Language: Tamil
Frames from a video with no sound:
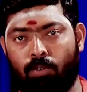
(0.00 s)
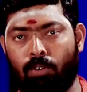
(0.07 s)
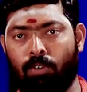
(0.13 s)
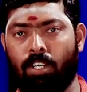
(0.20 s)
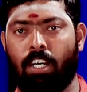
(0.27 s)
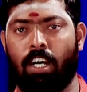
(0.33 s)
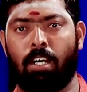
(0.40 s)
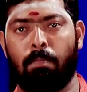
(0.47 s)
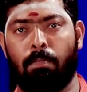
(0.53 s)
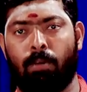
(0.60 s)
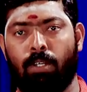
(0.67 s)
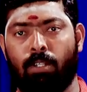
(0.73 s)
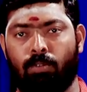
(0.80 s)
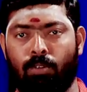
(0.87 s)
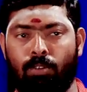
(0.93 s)
தொண்டுக்காக
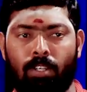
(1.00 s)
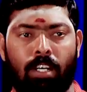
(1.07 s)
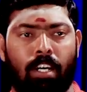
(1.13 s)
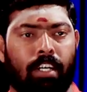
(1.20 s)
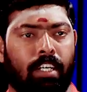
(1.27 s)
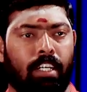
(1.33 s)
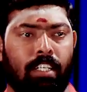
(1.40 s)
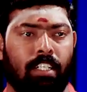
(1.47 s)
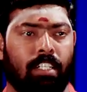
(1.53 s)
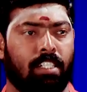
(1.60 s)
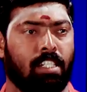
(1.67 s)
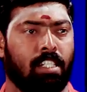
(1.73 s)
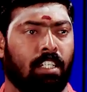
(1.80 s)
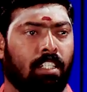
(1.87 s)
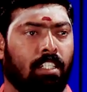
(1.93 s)
போனால் தொண்டுக்காக்கே நீ
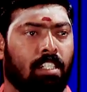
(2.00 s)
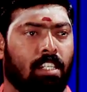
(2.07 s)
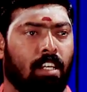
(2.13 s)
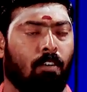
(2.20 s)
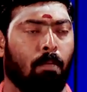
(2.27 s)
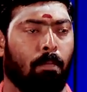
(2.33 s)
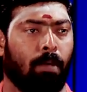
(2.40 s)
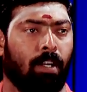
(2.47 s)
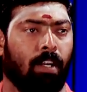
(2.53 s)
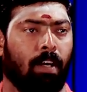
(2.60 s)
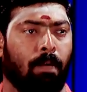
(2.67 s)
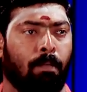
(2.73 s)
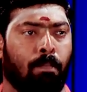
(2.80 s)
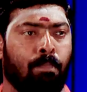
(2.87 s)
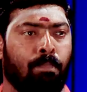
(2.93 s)
இது இது செலவு
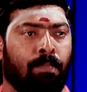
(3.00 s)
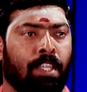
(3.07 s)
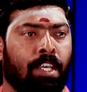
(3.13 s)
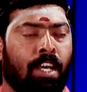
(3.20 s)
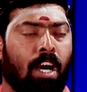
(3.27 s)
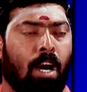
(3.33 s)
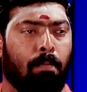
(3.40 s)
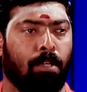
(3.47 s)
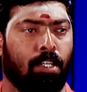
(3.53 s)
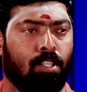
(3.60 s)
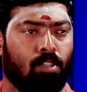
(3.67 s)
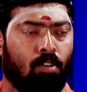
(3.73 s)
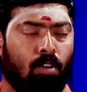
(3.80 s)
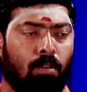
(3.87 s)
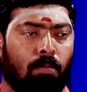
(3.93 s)
பண்ணலாம்
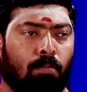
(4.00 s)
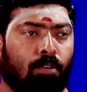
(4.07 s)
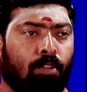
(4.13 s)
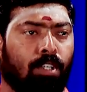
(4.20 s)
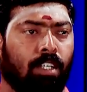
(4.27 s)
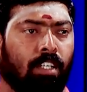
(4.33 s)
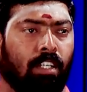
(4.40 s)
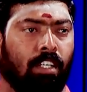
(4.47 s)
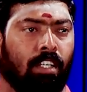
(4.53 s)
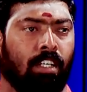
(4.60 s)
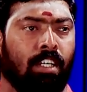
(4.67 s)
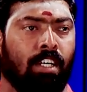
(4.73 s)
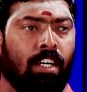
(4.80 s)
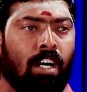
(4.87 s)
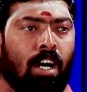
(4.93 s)
அப்படின்னு சொல்லும்போது
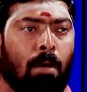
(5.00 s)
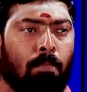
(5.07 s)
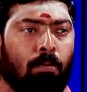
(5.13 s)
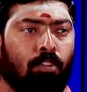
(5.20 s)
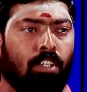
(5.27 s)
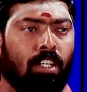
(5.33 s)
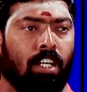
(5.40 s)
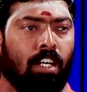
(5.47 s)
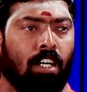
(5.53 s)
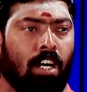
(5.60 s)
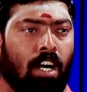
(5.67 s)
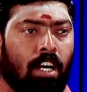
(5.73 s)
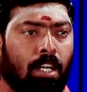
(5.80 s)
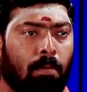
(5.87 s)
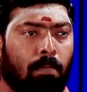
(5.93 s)
அப்போ வந்து
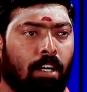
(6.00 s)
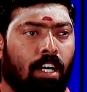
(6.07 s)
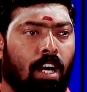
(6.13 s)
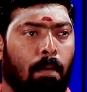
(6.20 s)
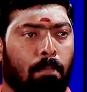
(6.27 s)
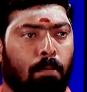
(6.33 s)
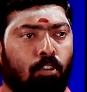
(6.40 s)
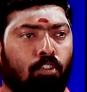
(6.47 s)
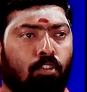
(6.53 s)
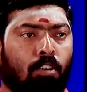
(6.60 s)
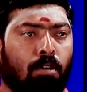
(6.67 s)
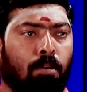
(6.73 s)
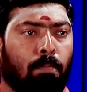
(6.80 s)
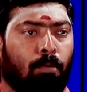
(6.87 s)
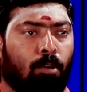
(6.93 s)
நான் ரூபாய்க்கு அப்போ வந்து
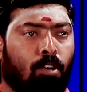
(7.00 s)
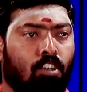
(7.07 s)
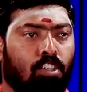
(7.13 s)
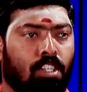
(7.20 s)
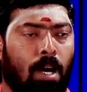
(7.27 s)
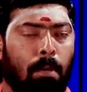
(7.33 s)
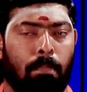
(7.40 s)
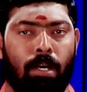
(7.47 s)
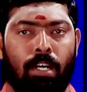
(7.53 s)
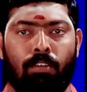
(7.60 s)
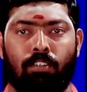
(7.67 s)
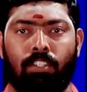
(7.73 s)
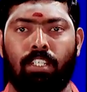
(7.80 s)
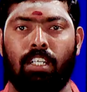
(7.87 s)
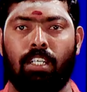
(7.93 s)
ஒரு பொட்டலம் சாப்பாடு
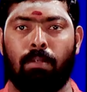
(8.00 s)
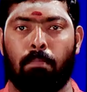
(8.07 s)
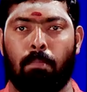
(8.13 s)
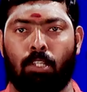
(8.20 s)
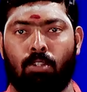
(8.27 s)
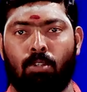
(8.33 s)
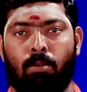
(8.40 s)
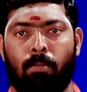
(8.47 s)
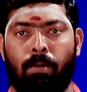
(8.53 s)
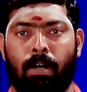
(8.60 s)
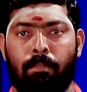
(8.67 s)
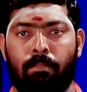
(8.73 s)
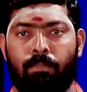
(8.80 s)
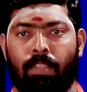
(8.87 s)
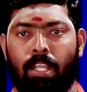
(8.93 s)
வந்து பத்து ரூபா
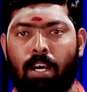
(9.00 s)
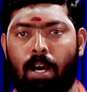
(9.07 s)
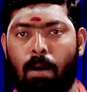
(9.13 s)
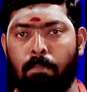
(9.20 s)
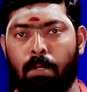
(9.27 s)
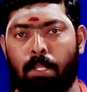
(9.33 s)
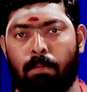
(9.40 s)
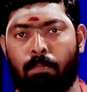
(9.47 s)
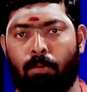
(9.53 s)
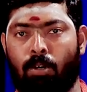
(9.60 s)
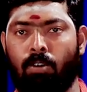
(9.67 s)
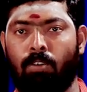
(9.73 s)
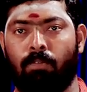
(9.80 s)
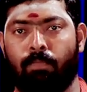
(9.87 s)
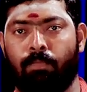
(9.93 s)
ஐம்பது
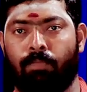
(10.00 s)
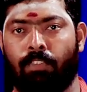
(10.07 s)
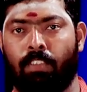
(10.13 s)
பொட்டலம்